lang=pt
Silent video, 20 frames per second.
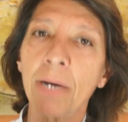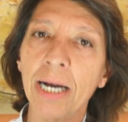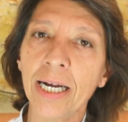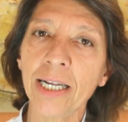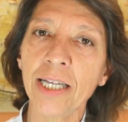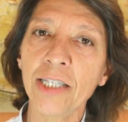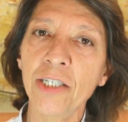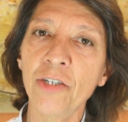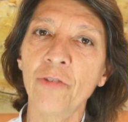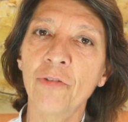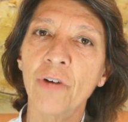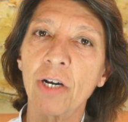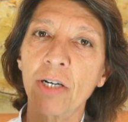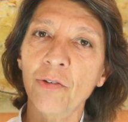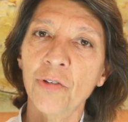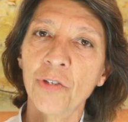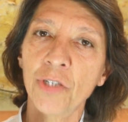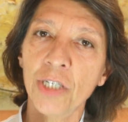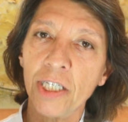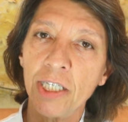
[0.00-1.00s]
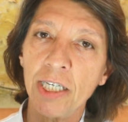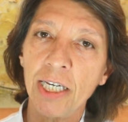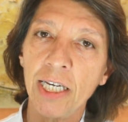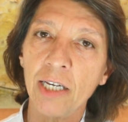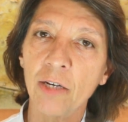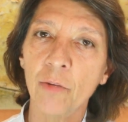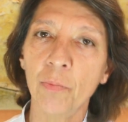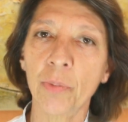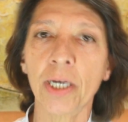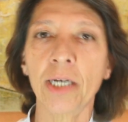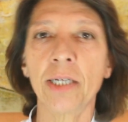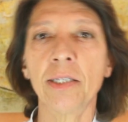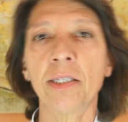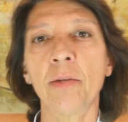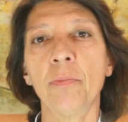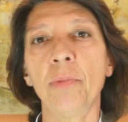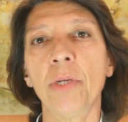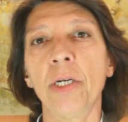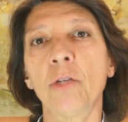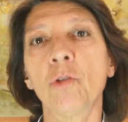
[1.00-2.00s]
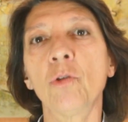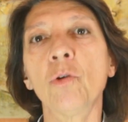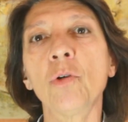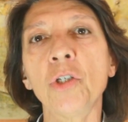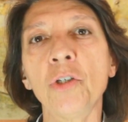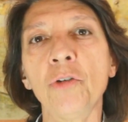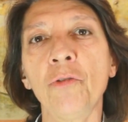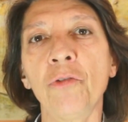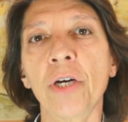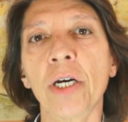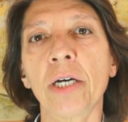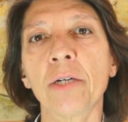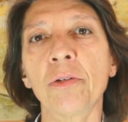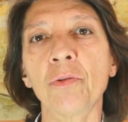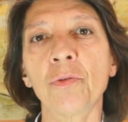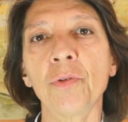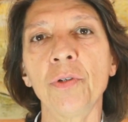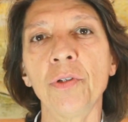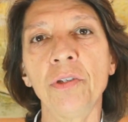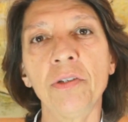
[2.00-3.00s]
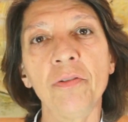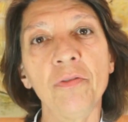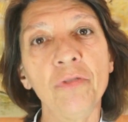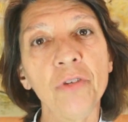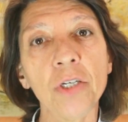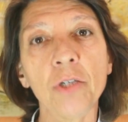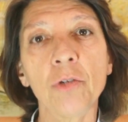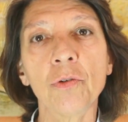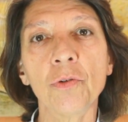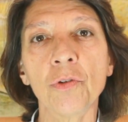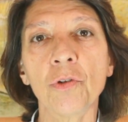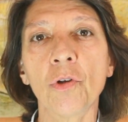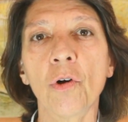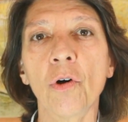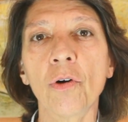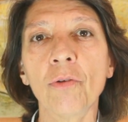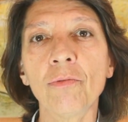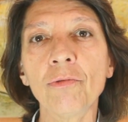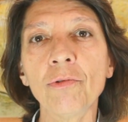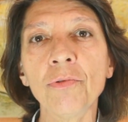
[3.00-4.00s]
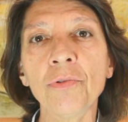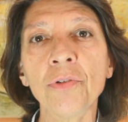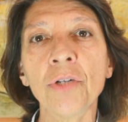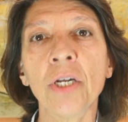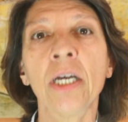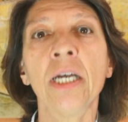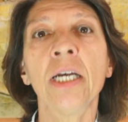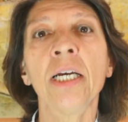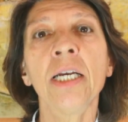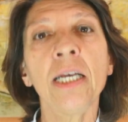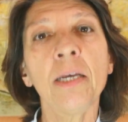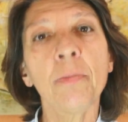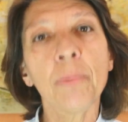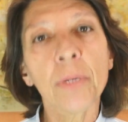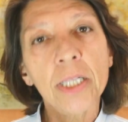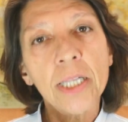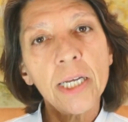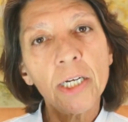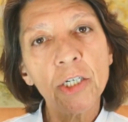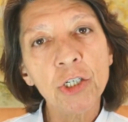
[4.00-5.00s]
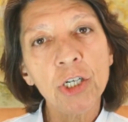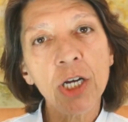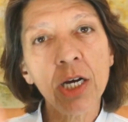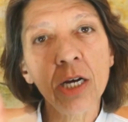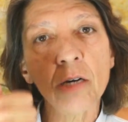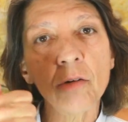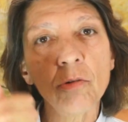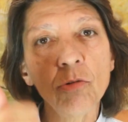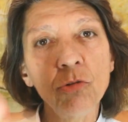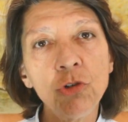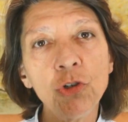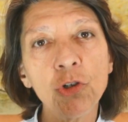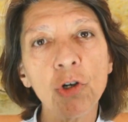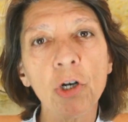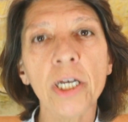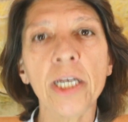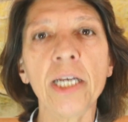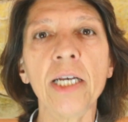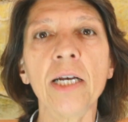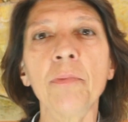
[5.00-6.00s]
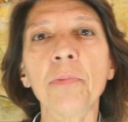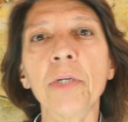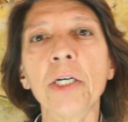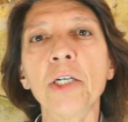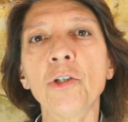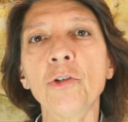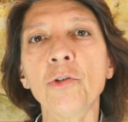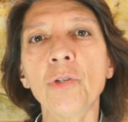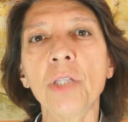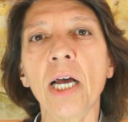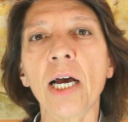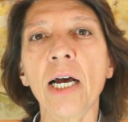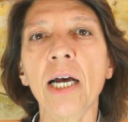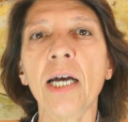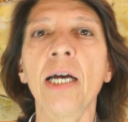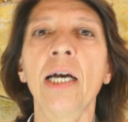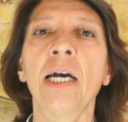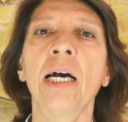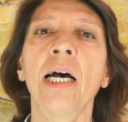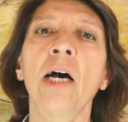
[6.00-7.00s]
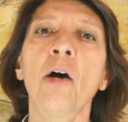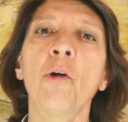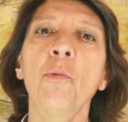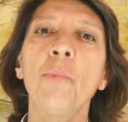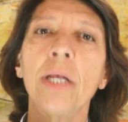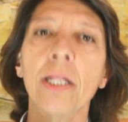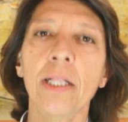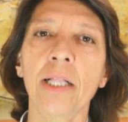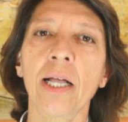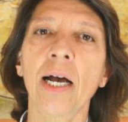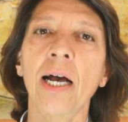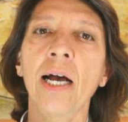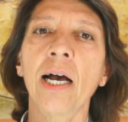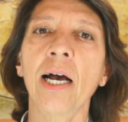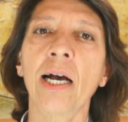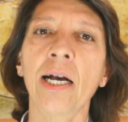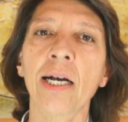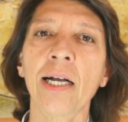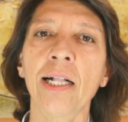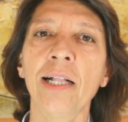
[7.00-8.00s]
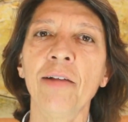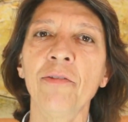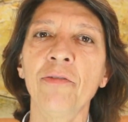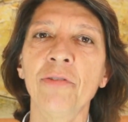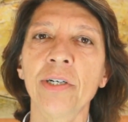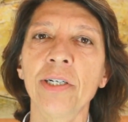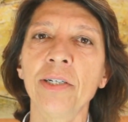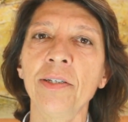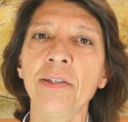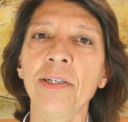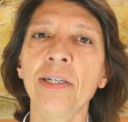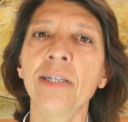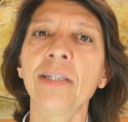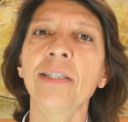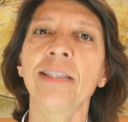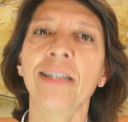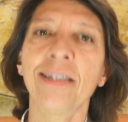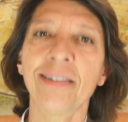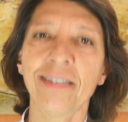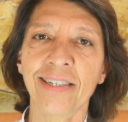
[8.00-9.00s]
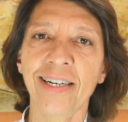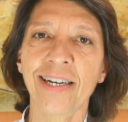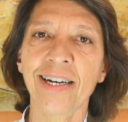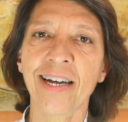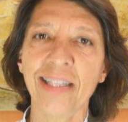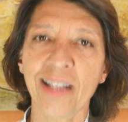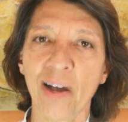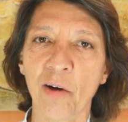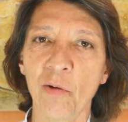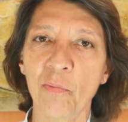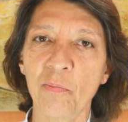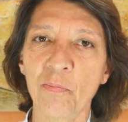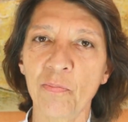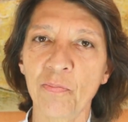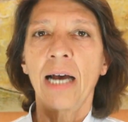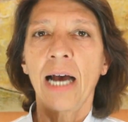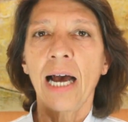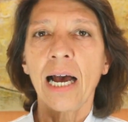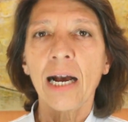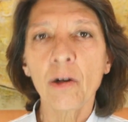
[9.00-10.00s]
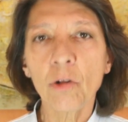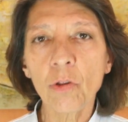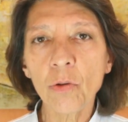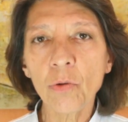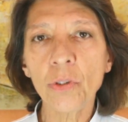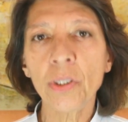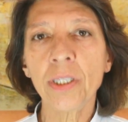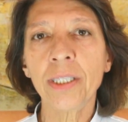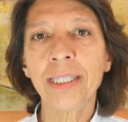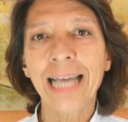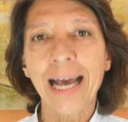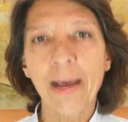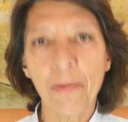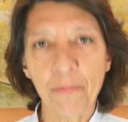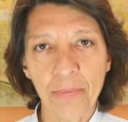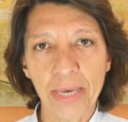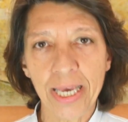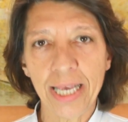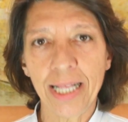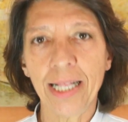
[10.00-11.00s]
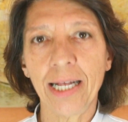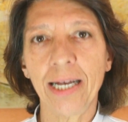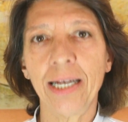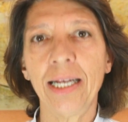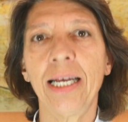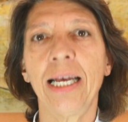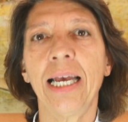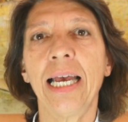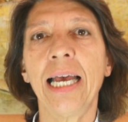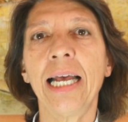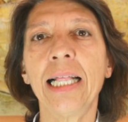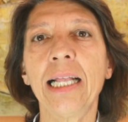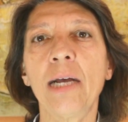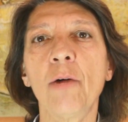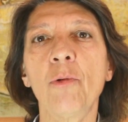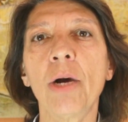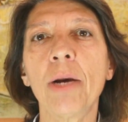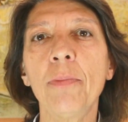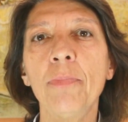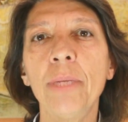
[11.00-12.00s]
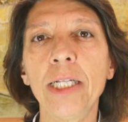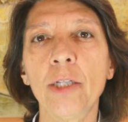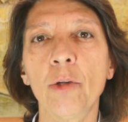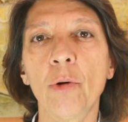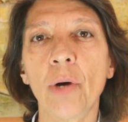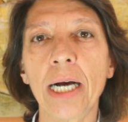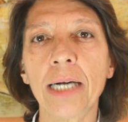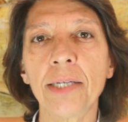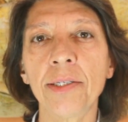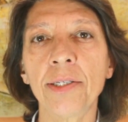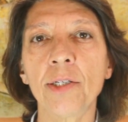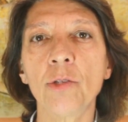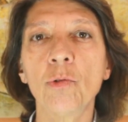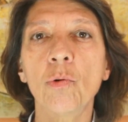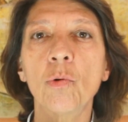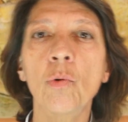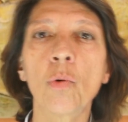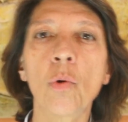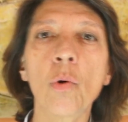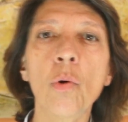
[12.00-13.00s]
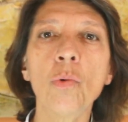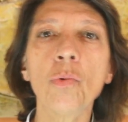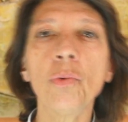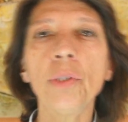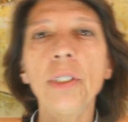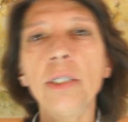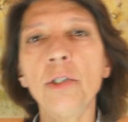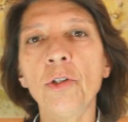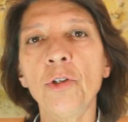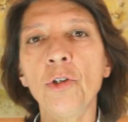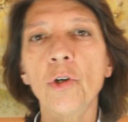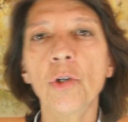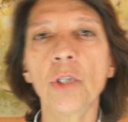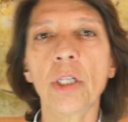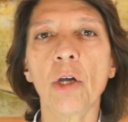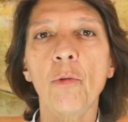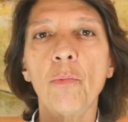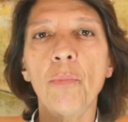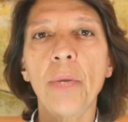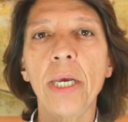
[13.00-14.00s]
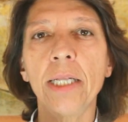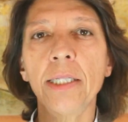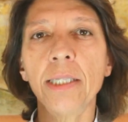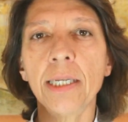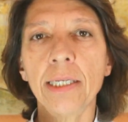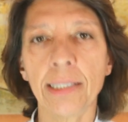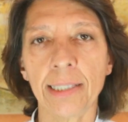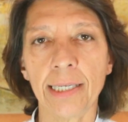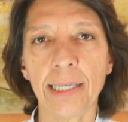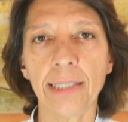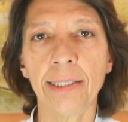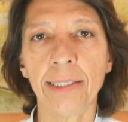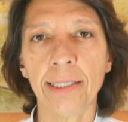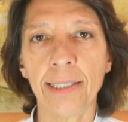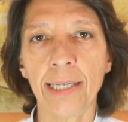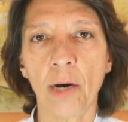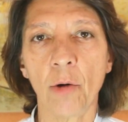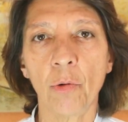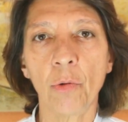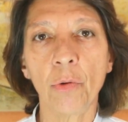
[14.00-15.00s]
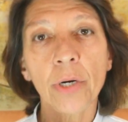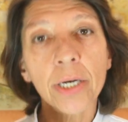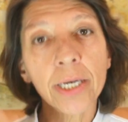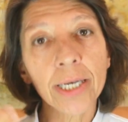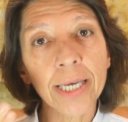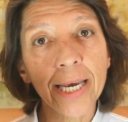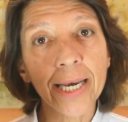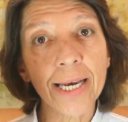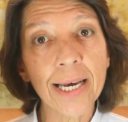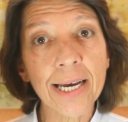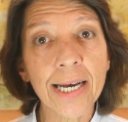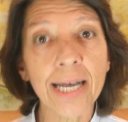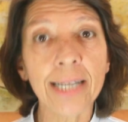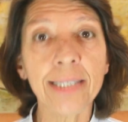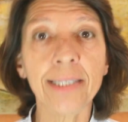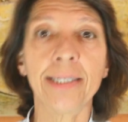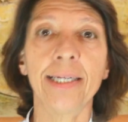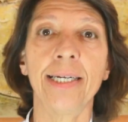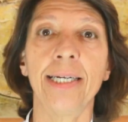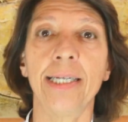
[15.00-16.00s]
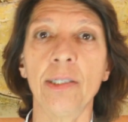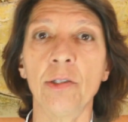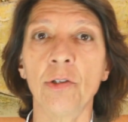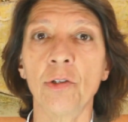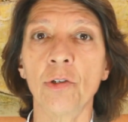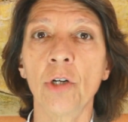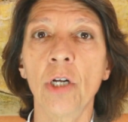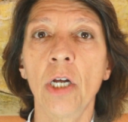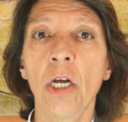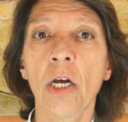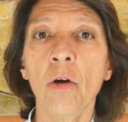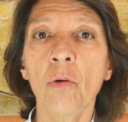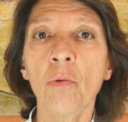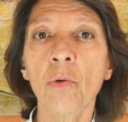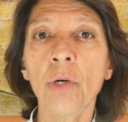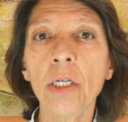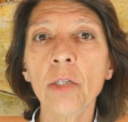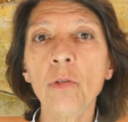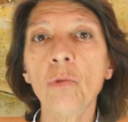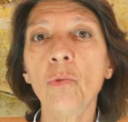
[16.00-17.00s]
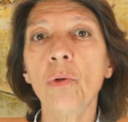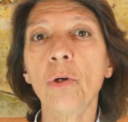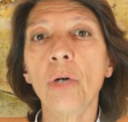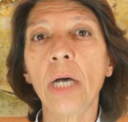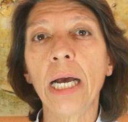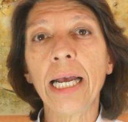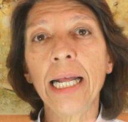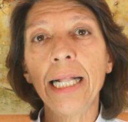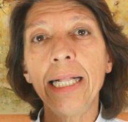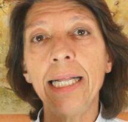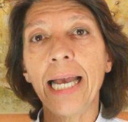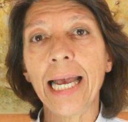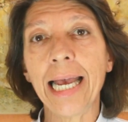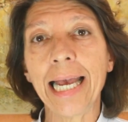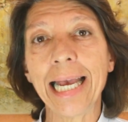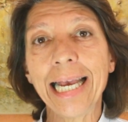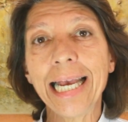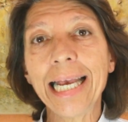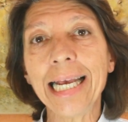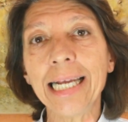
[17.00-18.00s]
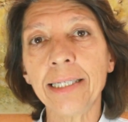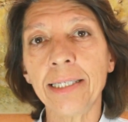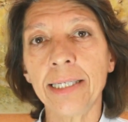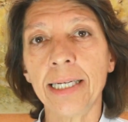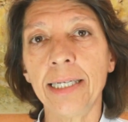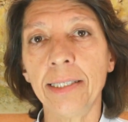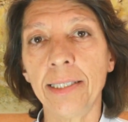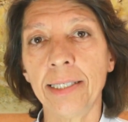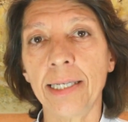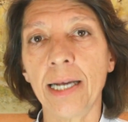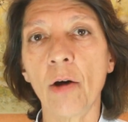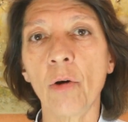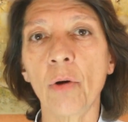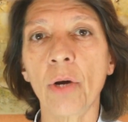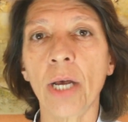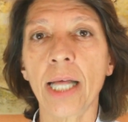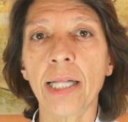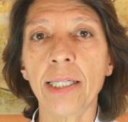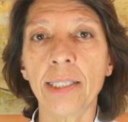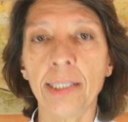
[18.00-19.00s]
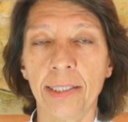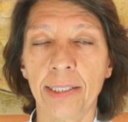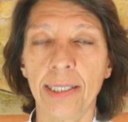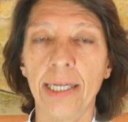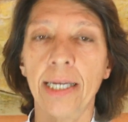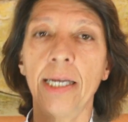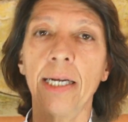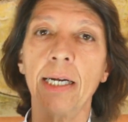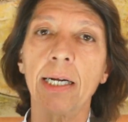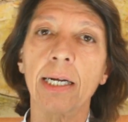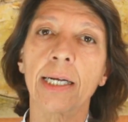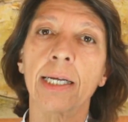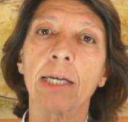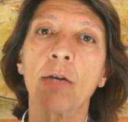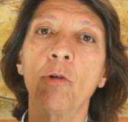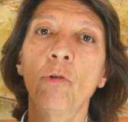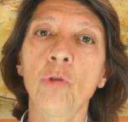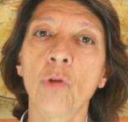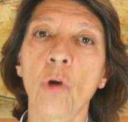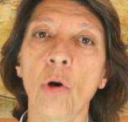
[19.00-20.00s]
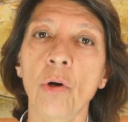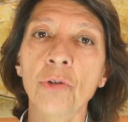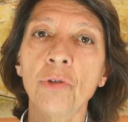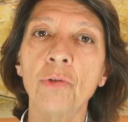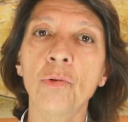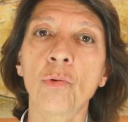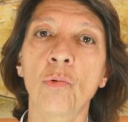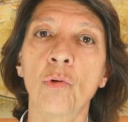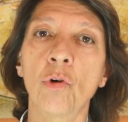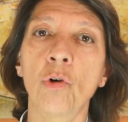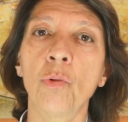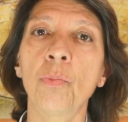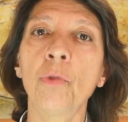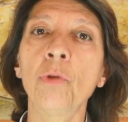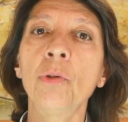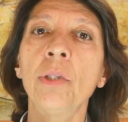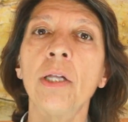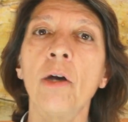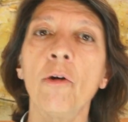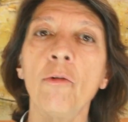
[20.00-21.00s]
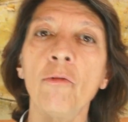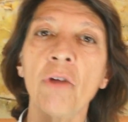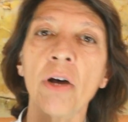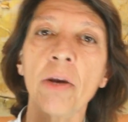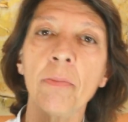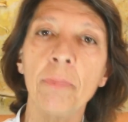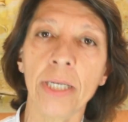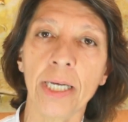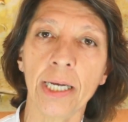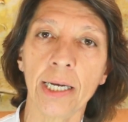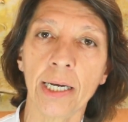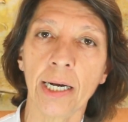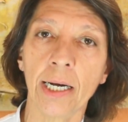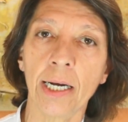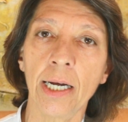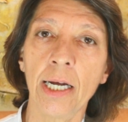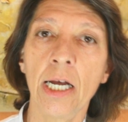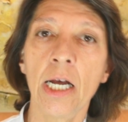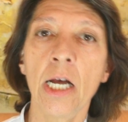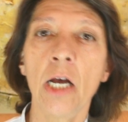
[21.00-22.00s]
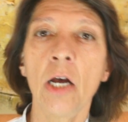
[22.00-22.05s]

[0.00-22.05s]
para ativar o sininho, para receber notificações de vídeos novos e para deixar um joinha para ajudar a aumentar a relevância deste canal. A glutamina ela é um aminoácido condicionalmente essencial. O que, que quer dizer isso? Quando ele é essencial, quer dizer que o nosso corpo não fabrica